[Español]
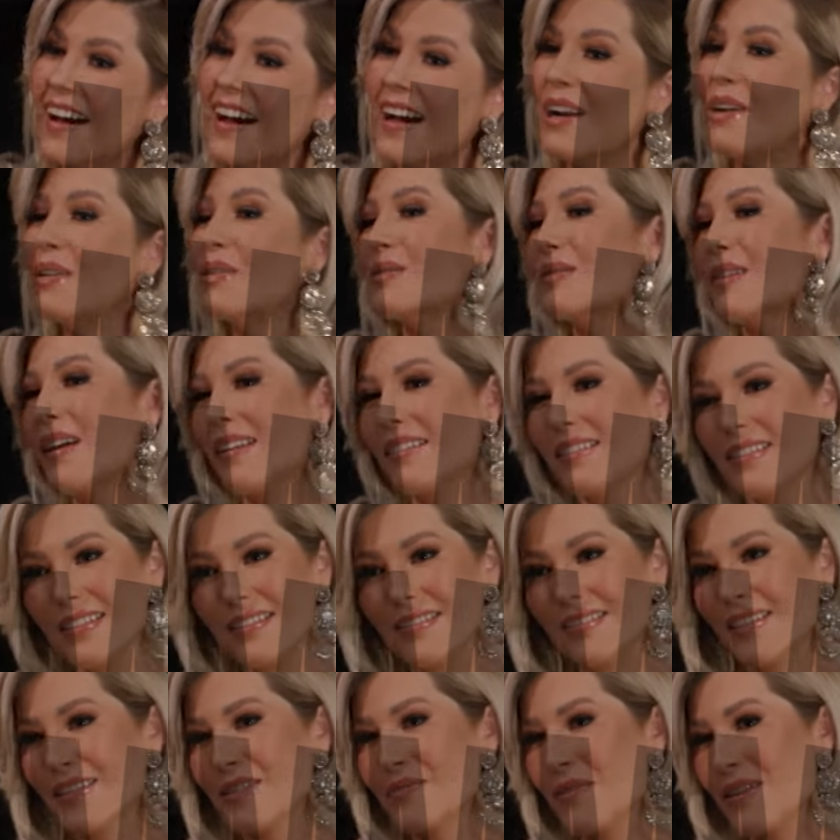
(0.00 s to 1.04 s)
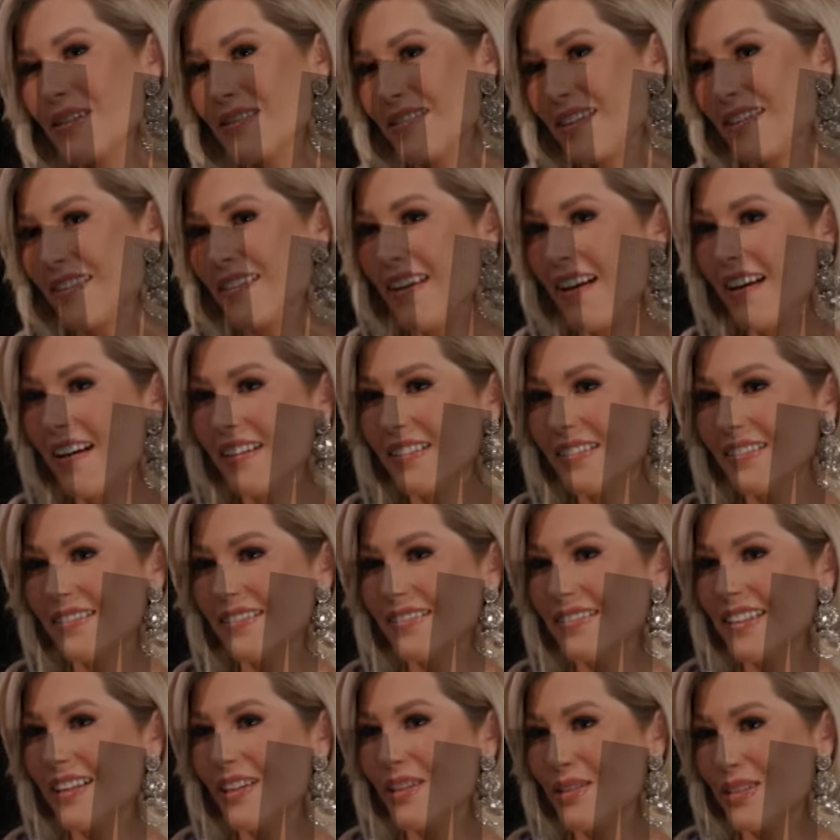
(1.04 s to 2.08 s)
a los artistas más allá
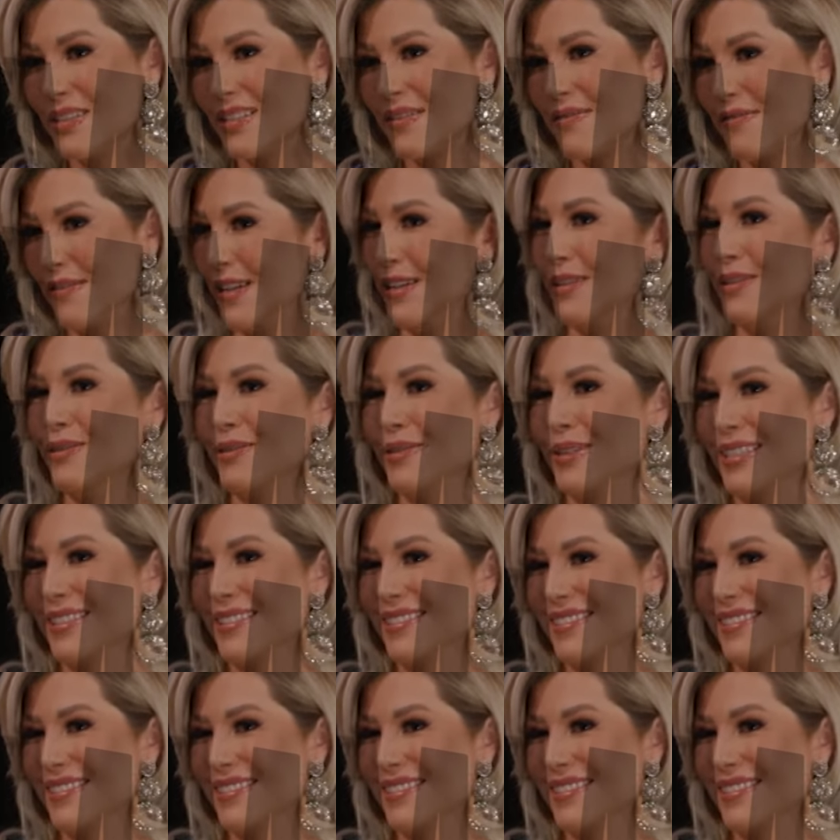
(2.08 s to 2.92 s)
de los reflectores.